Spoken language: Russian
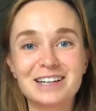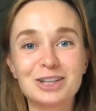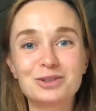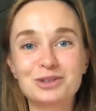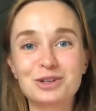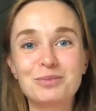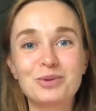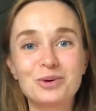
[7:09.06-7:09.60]

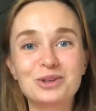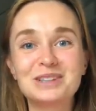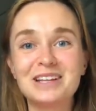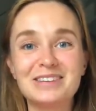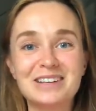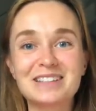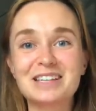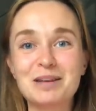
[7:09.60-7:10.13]
которые могут могут,
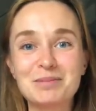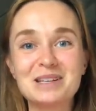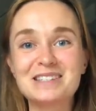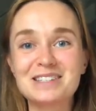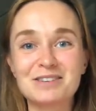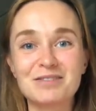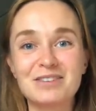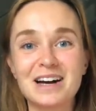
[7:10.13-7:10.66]
наверное,
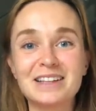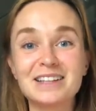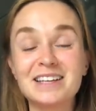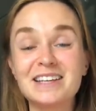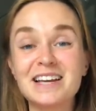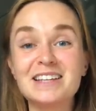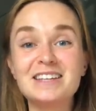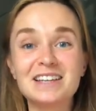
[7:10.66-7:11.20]
иметься в ванной.
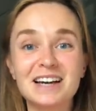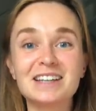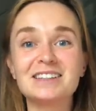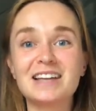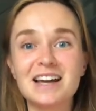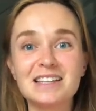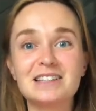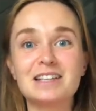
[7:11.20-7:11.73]
Я
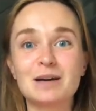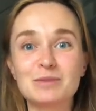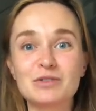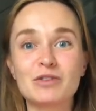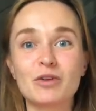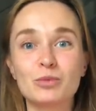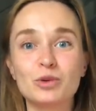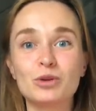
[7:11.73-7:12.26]
никогда не дам
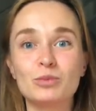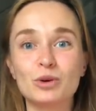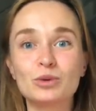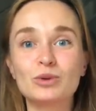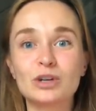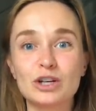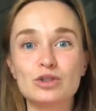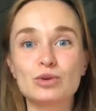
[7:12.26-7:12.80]
своему ребенку
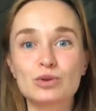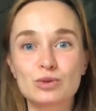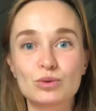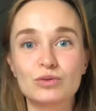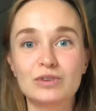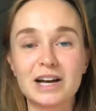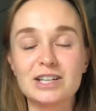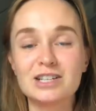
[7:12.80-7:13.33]
расческу
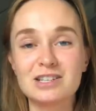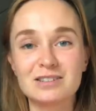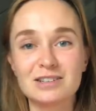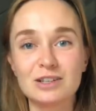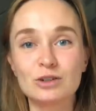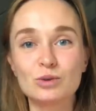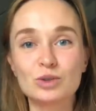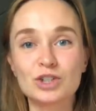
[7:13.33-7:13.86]
в качестве
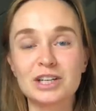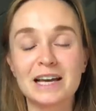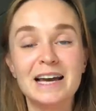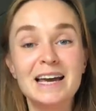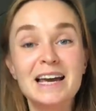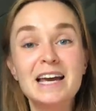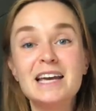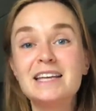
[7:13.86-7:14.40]
игрушки.
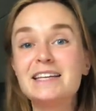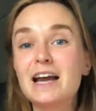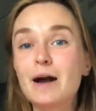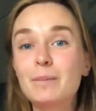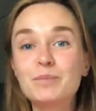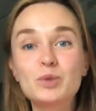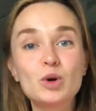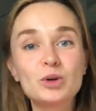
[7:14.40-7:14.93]
Я о
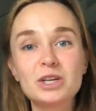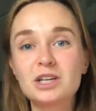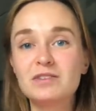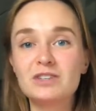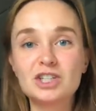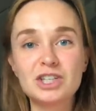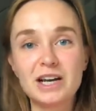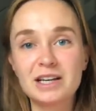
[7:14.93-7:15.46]
многих
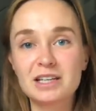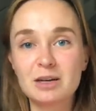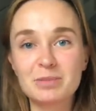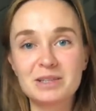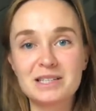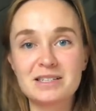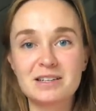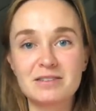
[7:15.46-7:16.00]
вещах не
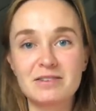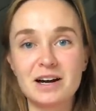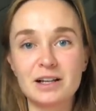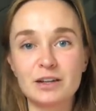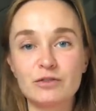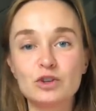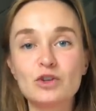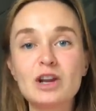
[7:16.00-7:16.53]

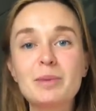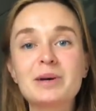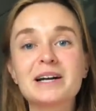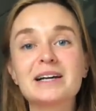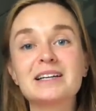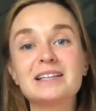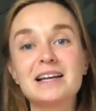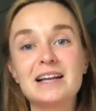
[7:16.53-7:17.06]
подозревала, в то время
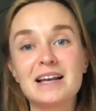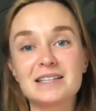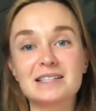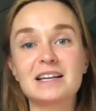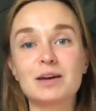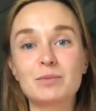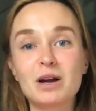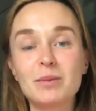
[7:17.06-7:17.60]
как
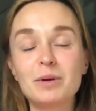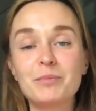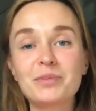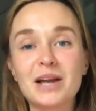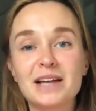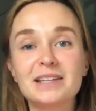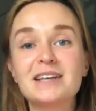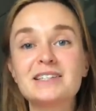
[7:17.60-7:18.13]
итальянская мама,
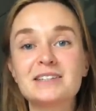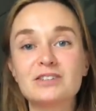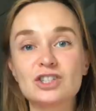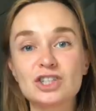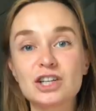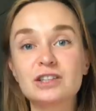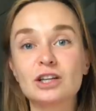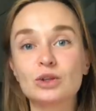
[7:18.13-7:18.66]
она
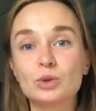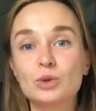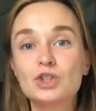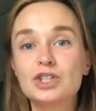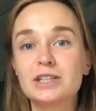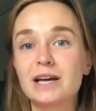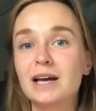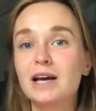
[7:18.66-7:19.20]
совершенно
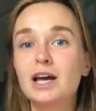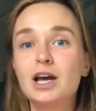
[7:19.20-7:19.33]
точно